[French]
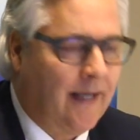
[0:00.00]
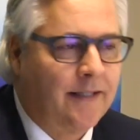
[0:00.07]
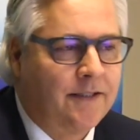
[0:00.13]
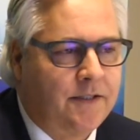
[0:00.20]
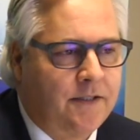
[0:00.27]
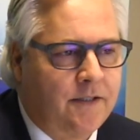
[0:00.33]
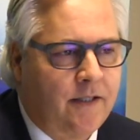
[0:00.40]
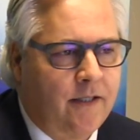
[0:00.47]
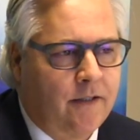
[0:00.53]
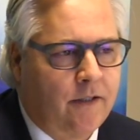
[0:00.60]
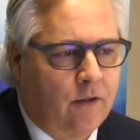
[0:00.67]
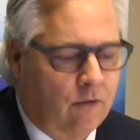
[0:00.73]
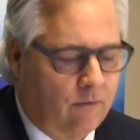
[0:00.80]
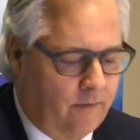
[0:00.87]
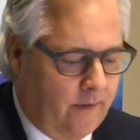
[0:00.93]
assisté à
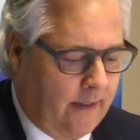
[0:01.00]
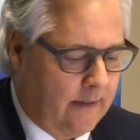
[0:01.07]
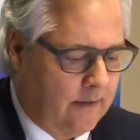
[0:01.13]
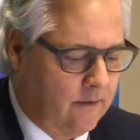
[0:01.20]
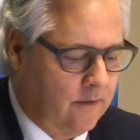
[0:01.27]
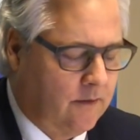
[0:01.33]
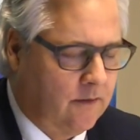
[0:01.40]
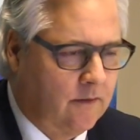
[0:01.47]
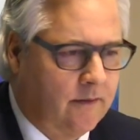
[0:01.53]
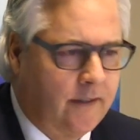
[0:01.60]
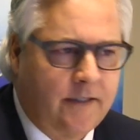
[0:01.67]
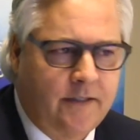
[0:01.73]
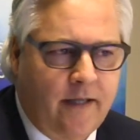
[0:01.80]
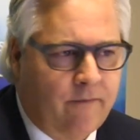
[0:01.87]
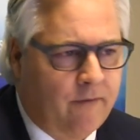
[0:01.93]
des conférences,
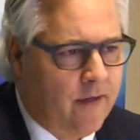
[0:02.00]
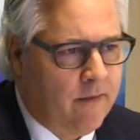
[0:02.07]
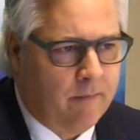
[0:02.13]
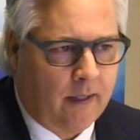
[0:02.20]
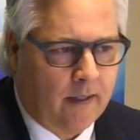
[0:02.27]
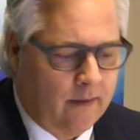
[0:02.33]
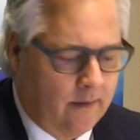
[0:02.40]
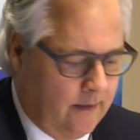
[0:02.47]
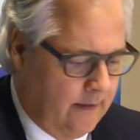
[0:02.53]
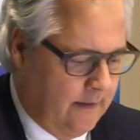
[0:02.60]
des événements,